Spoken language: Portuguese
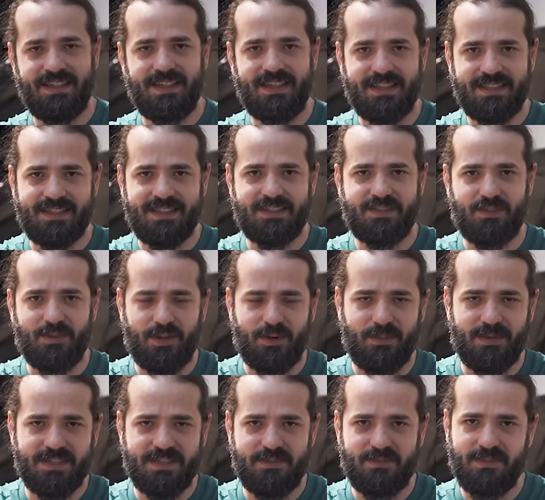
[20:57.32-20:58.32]
essas
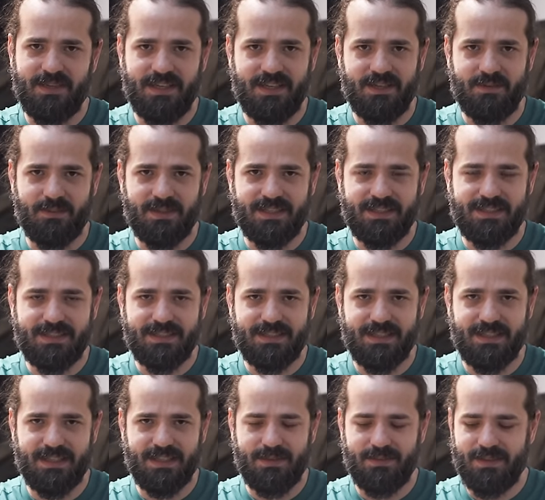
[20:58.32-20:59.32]
normas mínimas.
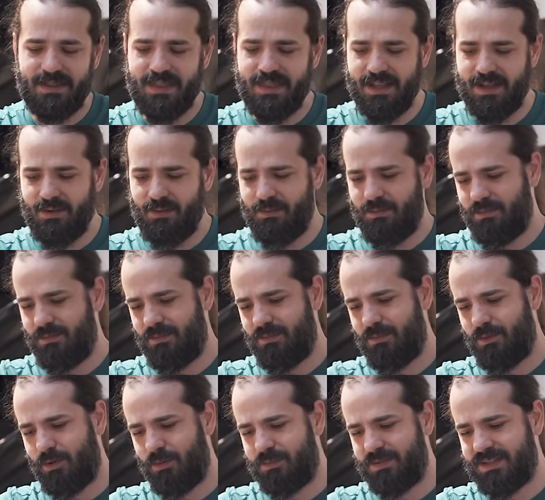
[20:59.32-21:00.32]
E não
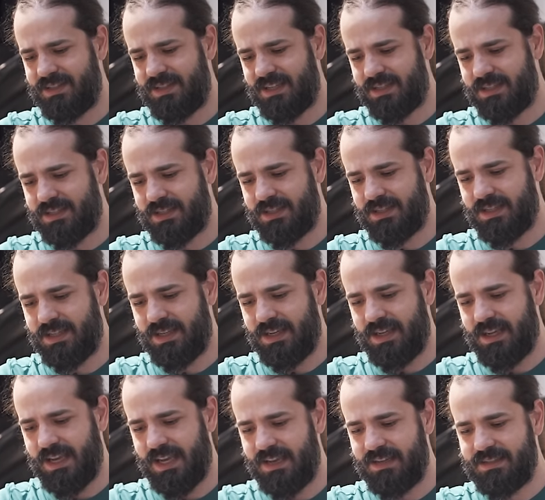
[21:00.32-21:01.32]
obstante,
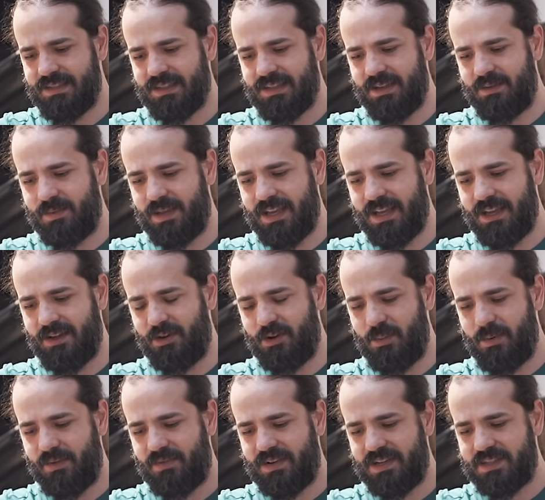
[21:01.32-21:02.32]
esse também é o
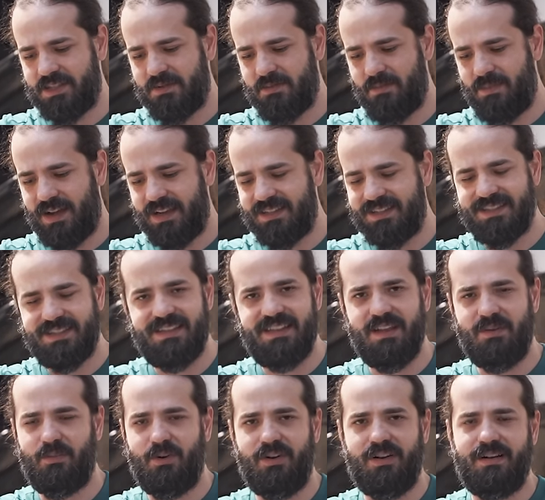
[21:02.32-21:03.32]
lubrificante mais
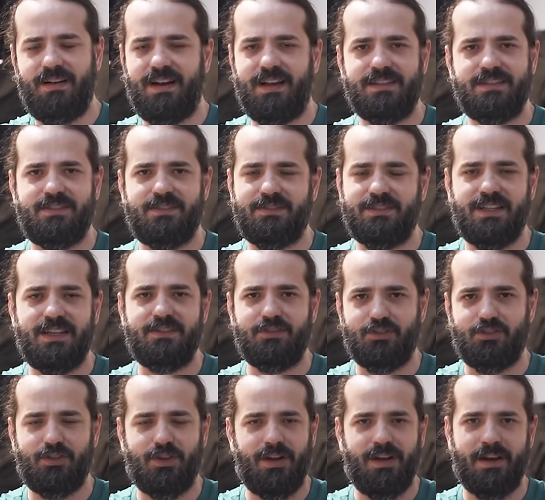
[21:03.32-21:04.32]
democrático da
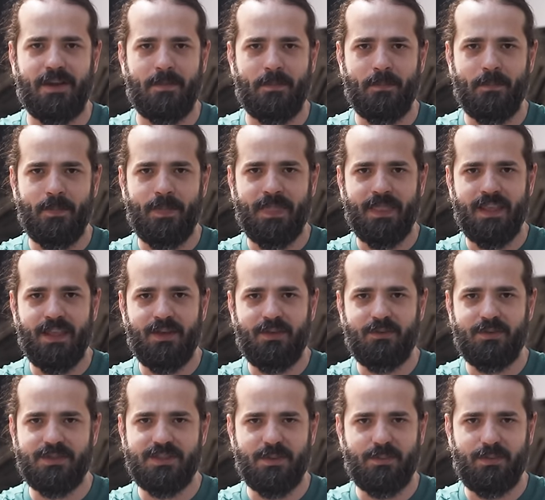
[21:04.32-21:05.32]
história.
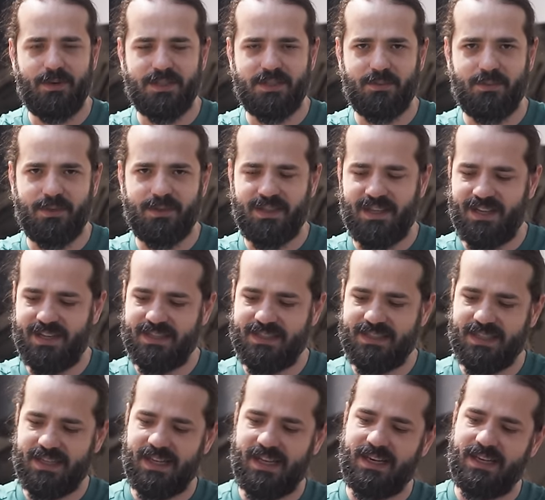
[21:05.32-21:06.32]
Você pode botar
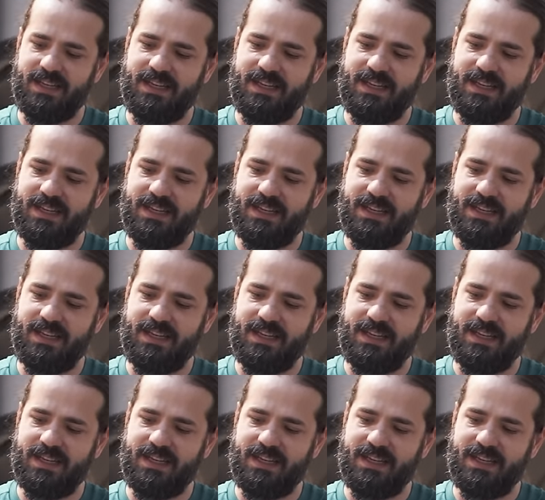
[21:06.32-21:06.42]
esse cara